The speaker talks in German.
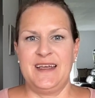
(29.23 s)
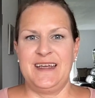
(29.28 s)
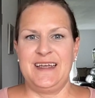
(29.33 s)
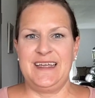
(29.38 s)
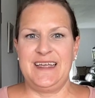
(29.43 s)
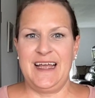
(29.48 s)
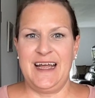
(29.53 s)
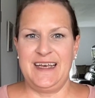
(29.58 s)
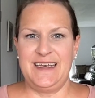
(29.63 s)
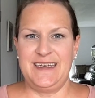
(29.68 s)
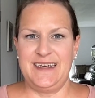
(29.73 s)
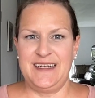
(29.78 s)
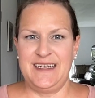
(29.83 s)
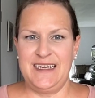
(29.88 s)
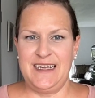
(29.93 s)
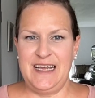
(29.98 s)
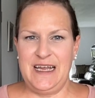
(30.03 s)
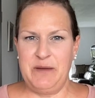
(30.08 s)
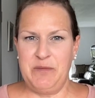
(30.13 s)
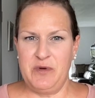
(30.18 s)
ich hatte
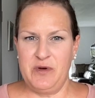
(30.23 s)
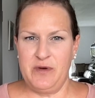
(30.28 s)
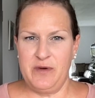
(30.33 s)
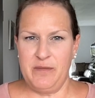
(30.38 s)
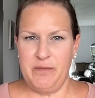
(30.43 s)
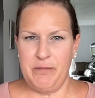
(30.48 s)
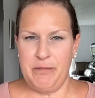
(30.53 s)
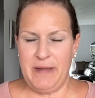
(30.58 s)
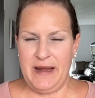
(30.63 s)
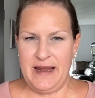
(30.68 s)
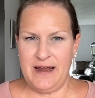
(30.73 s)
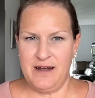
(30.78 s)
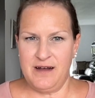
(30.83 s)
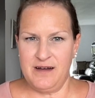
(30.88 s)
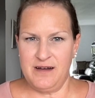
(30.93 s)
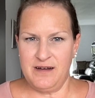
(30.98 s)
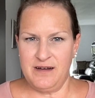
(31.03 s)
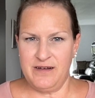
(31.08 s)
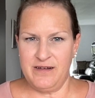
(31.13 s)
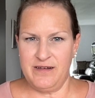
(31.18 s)
immer
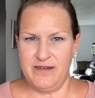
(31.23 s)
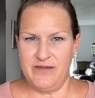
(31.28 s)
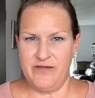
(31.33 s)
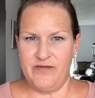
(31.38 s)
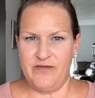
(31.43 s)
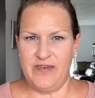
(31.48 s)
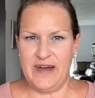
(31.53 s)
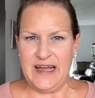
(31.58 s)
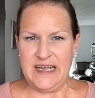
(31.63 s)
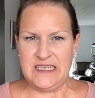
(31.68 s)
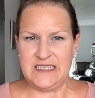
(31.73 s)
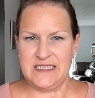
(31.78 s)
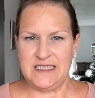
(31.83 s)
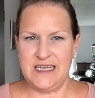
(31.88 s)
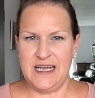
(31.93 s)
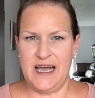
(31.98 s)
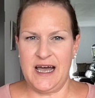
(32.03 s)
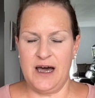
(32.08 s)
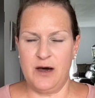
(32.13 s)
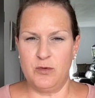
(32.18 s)
mehr
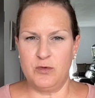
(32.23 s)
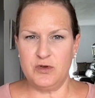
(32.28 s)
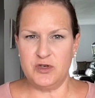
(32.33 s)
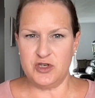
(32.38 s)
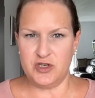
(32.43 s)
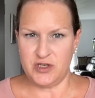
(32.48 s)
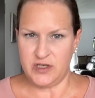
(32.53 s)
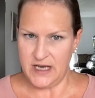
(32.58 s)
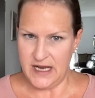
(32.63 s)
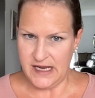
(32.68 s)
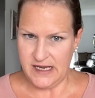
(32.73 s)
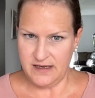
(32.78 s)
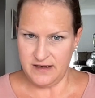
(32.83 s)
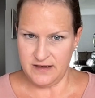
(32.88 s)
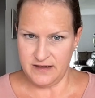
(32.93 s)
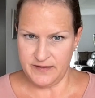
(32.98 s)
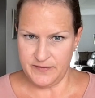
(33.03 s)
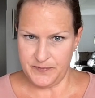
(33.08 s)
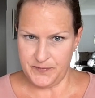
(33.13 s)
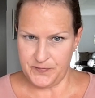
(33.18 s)
weiße
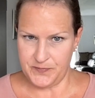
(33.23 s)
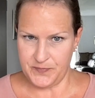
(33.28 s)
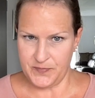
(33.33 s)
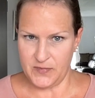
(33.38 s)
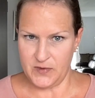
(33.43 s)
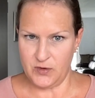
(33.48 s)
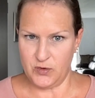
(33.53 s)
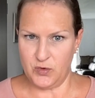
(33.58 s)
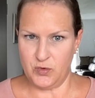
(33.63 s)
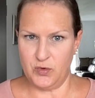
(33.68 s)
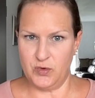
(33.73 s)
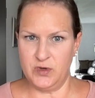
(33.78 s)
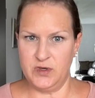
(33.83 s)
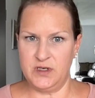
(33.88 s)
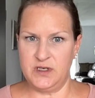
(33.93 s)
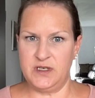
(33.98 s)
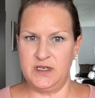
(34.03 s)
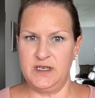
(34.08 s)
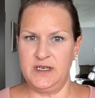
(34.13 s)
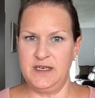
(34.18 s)
Hautstellen
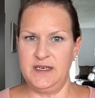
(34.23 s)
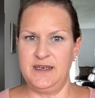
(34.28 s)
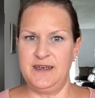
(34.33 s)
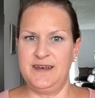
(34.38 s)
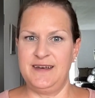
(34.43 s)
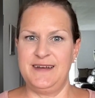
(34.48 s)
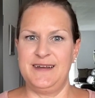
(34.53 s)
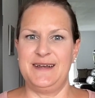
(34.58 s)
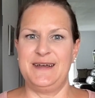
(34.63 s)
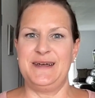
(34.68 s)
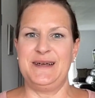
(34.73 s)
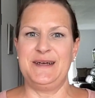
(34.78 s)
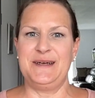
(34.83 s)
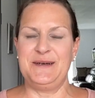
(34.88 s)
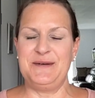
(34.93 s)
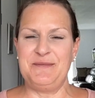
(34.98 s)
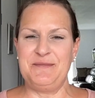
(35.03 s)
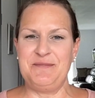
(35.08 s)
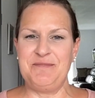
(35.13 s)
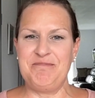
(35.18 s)
unten
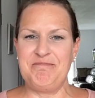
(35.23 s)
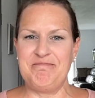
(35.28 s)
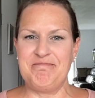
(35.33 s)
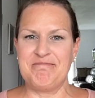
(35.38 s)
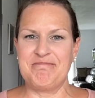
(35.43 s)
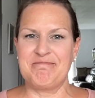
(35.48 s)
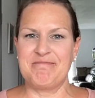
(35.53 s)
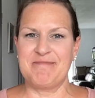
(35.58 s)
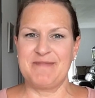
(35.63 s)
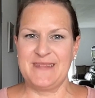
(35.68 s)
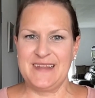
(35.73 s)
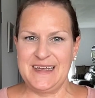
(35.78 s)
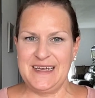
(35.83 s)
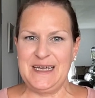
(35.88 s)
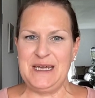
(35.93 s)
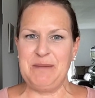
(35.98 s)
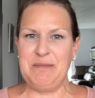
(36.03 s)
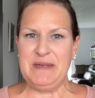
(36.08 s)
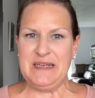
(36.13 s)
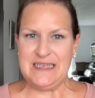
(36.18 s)
ähm,
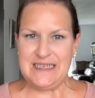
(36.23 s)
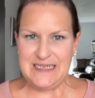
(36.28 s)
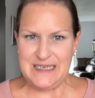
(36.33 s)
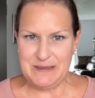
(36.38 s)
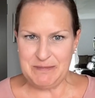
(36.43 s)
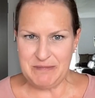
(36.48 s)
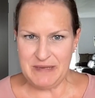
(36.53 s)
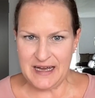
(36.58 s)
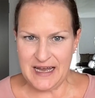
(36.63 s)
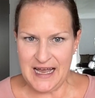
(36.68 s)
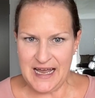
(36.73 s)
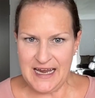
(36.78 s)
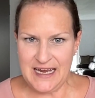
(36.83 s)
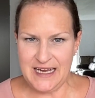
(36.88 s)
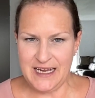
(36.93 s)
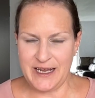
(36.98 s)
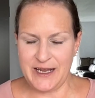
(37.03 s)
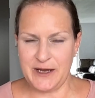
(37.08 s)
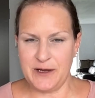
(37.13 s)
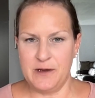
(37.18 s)
im
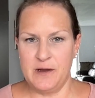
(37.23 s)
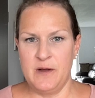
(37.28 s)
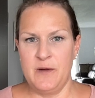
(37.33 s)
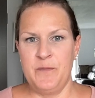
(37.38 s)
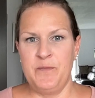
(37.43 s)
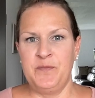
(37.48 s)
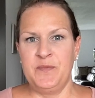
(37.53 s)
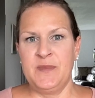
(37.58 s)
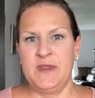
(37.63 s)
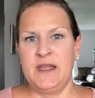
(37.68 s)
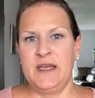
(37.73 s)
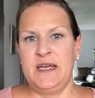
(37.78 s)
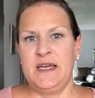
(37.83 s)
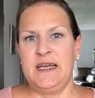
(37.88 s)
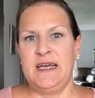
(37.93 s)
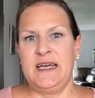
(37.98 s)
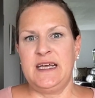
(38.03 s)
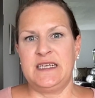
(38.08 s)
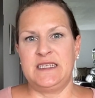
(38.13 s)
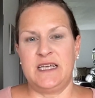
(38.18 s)
Intimbereich.
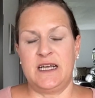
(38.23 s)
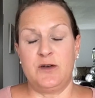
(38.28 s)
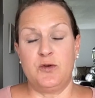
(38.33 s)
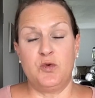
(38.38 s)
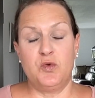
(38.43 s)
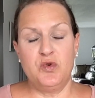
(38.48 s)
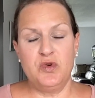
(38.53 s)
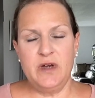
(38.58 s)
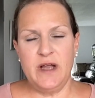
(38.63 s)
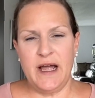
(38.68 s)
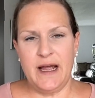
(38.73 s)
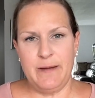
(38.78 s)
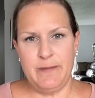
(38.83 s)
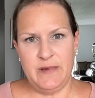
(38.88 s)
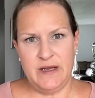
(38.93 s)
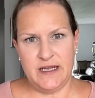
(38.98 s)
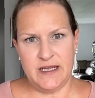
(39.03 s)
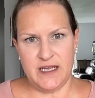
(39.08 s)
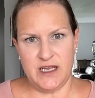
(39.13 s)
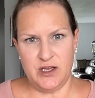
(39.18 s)
Es hat
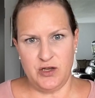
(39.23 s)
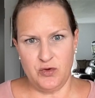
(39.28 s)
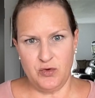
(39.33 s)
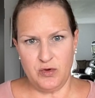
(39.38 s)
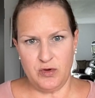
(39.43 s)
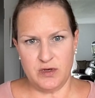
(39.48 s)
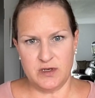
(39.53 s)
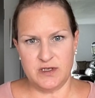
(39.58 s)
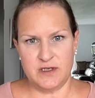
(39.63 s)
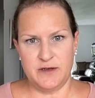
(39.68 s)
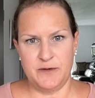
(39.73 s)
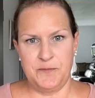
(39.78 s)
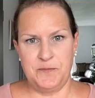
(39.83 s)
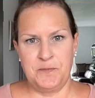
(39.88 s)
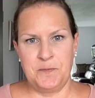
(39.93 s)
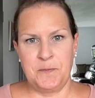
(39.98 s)
unheimlich gejuckt.